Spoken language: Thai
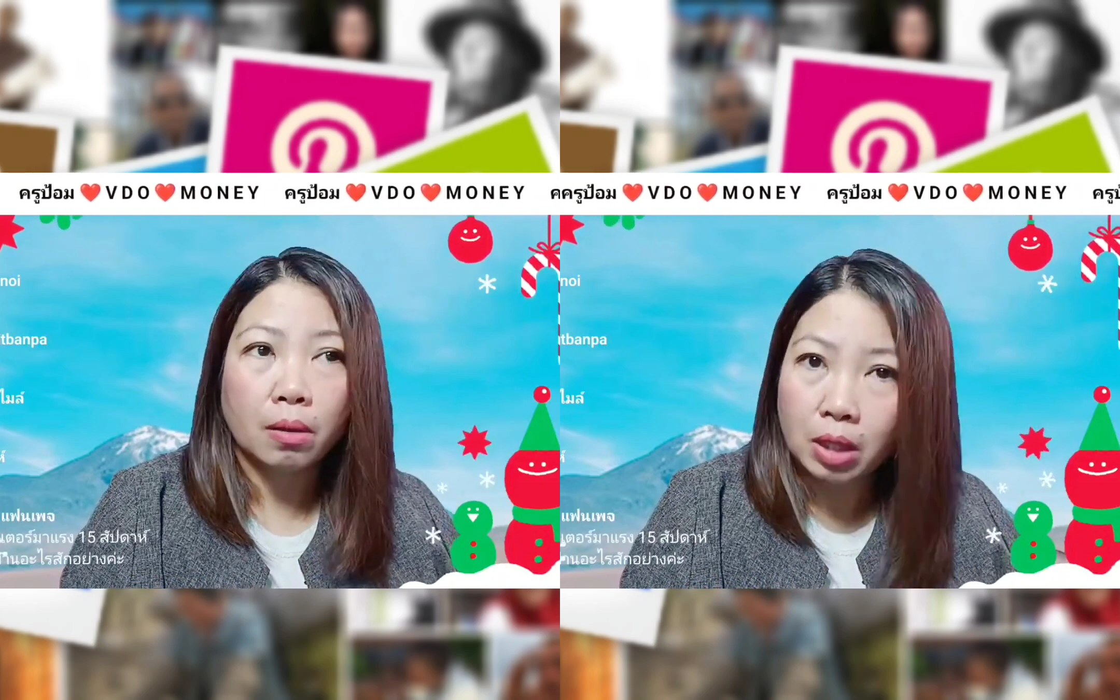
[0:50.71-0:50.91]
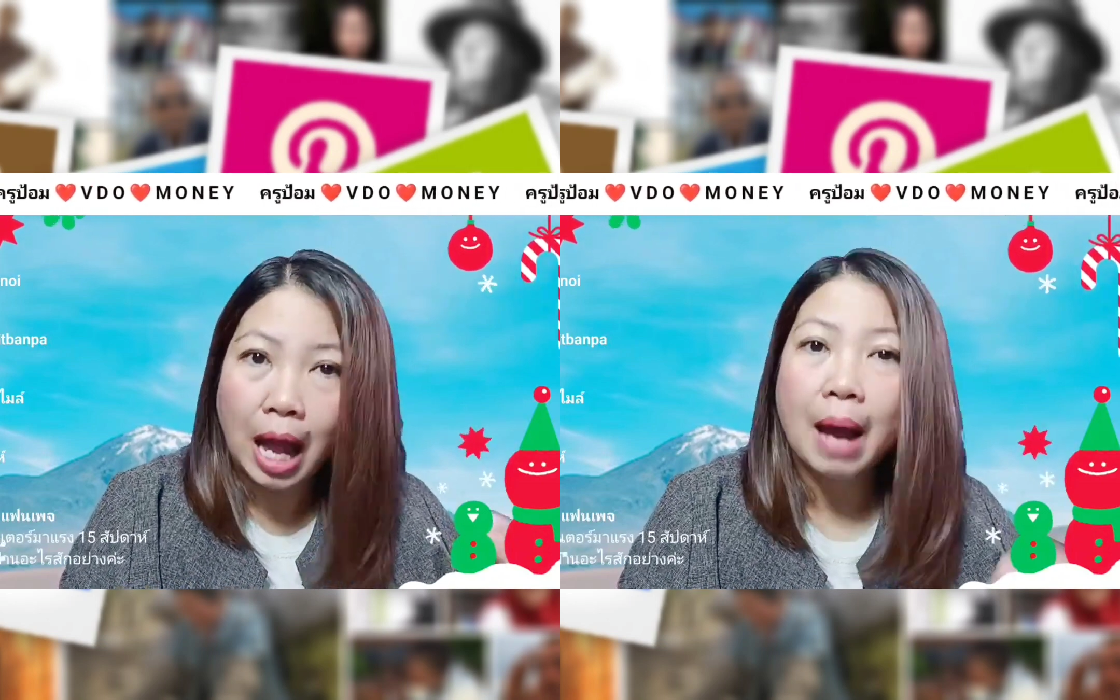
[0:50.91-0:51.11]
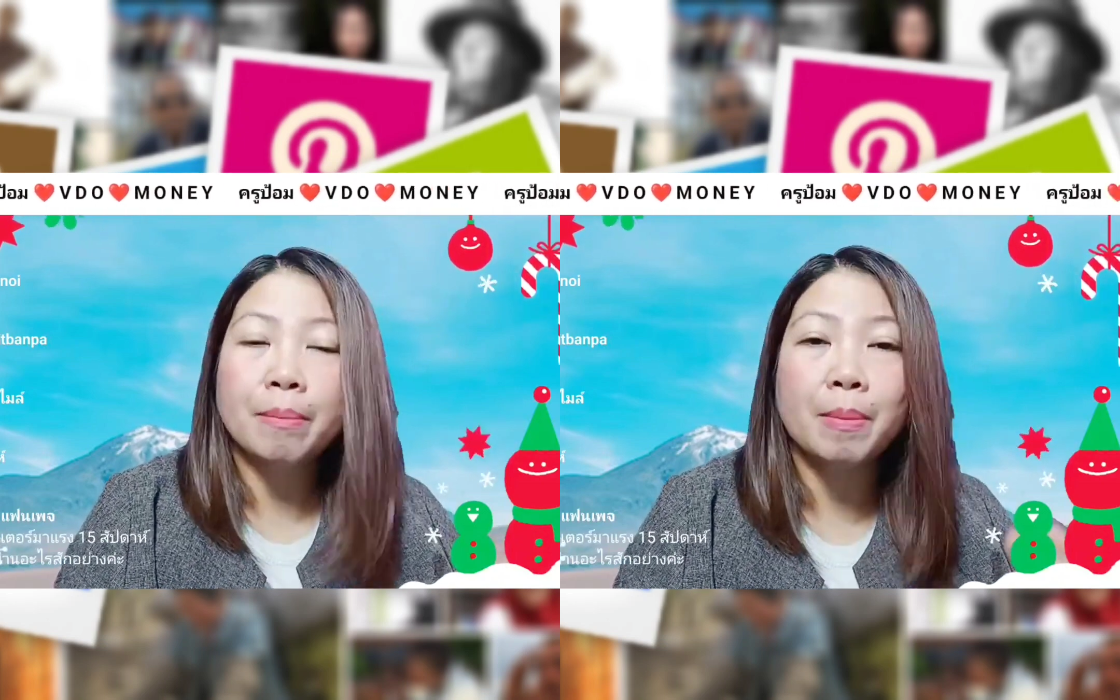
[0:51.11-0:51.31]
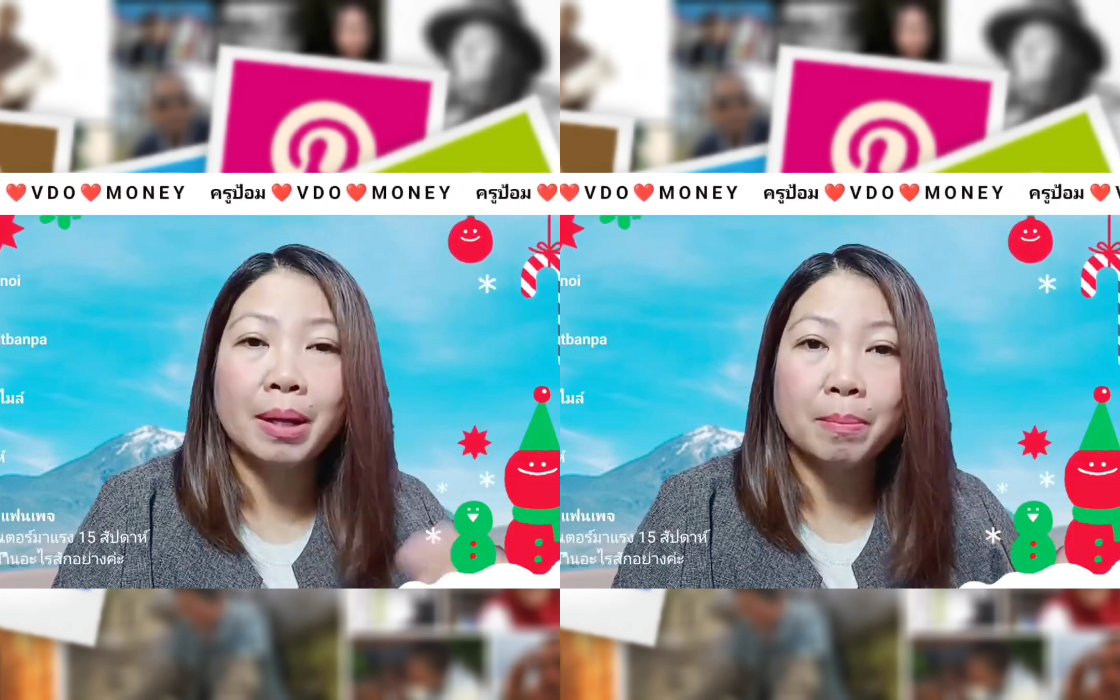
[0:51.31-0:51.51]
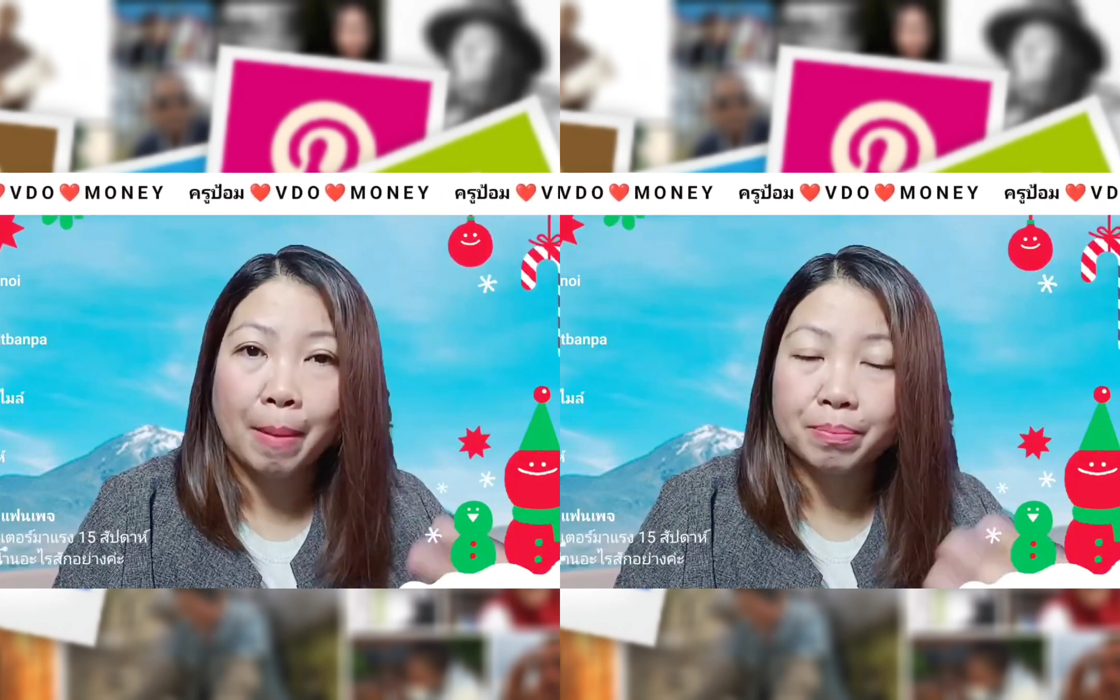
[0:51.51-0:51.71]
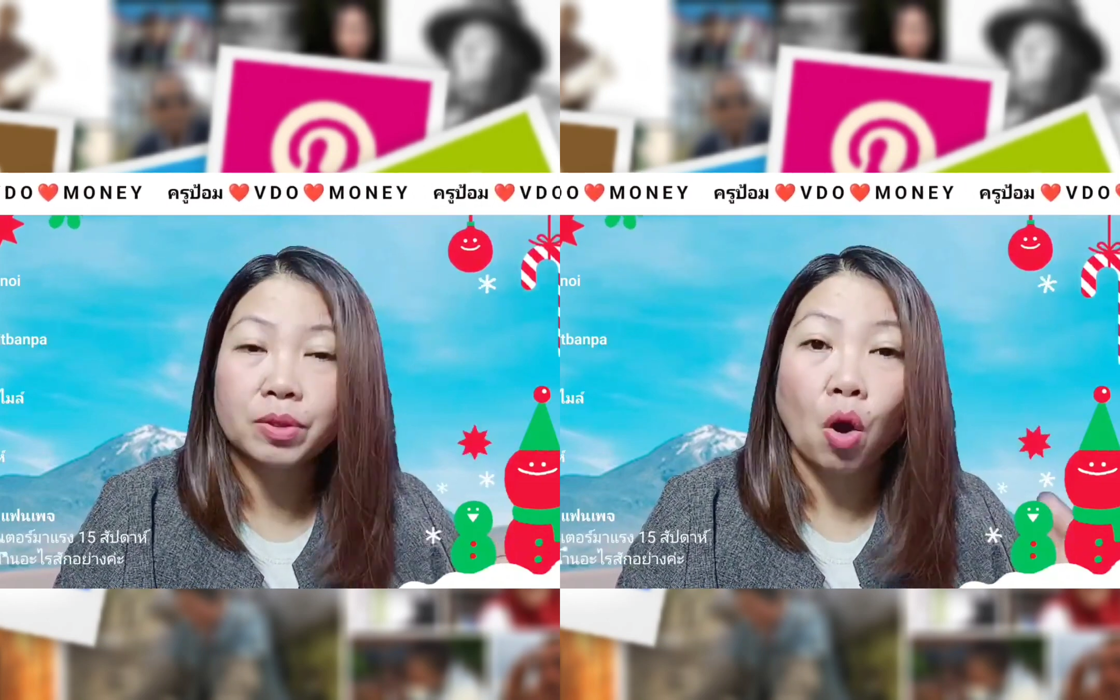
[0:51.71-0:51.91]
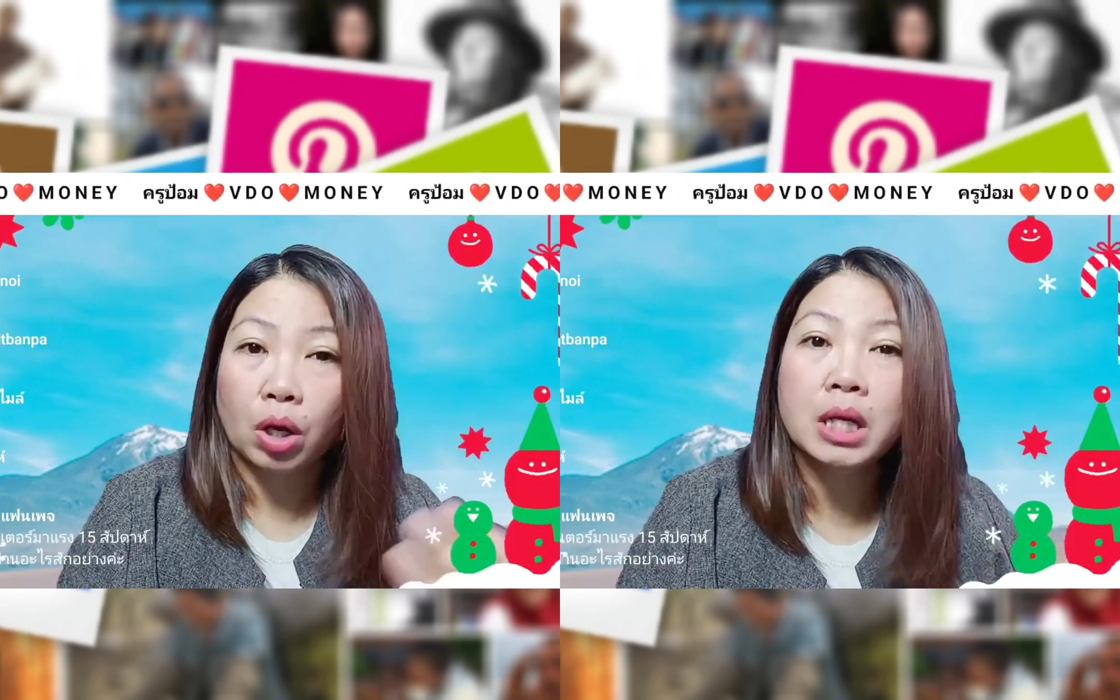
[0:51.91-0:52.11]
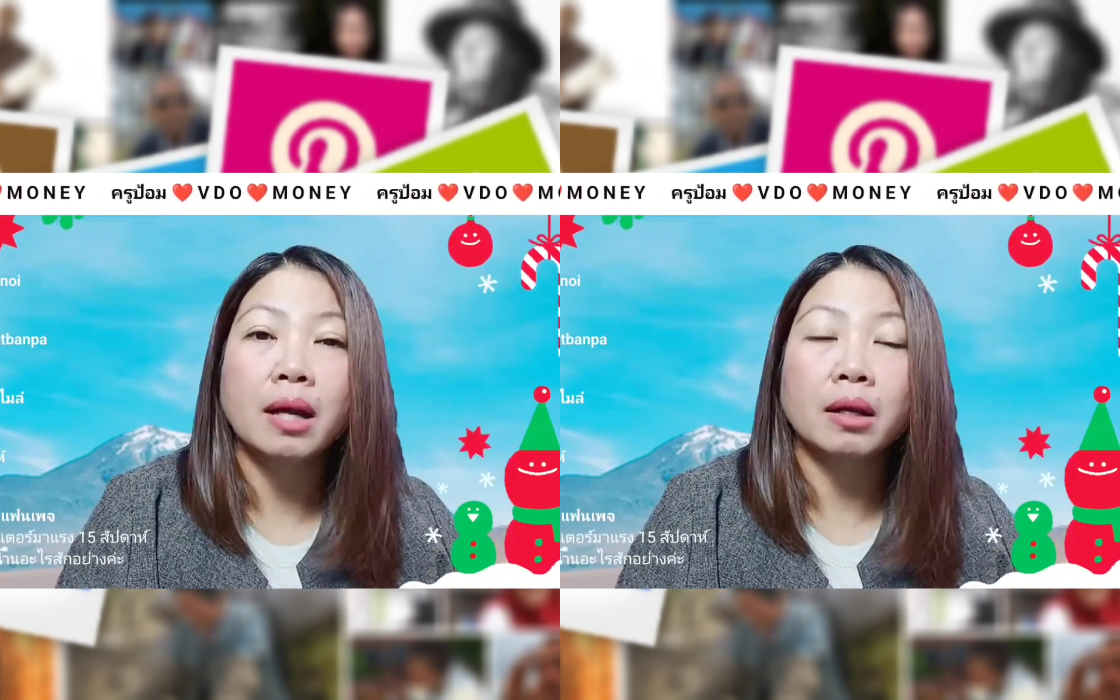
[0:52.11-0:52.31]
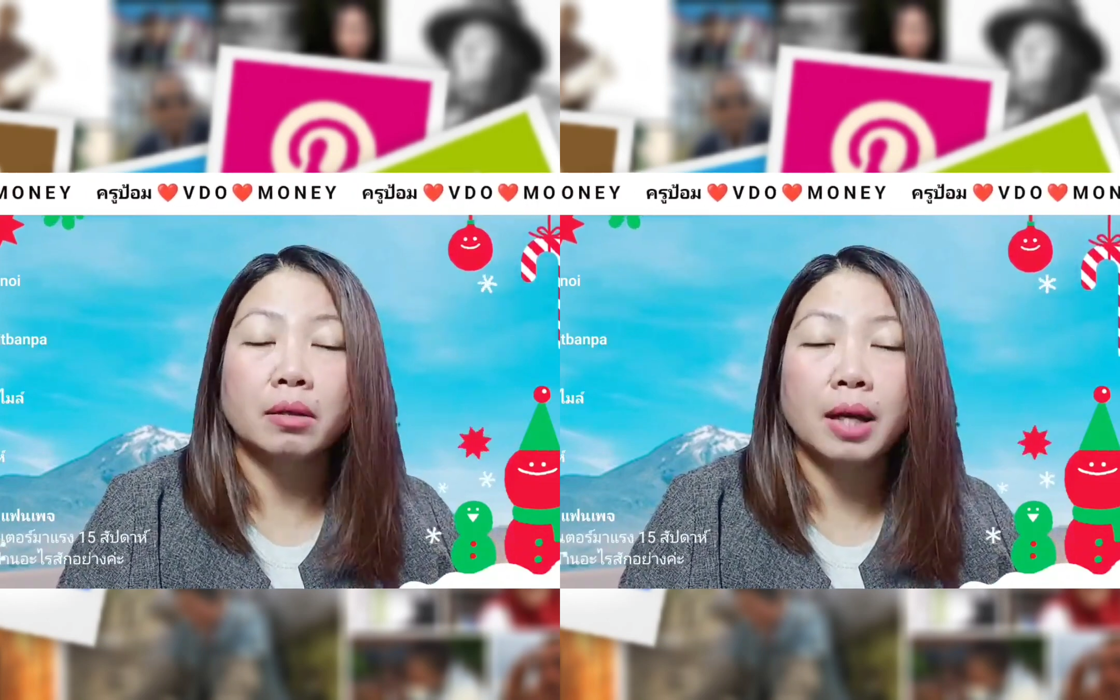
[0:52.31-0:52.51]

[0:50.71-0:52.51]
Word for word: ก็ทำให้มันแบบต่อเนื่อง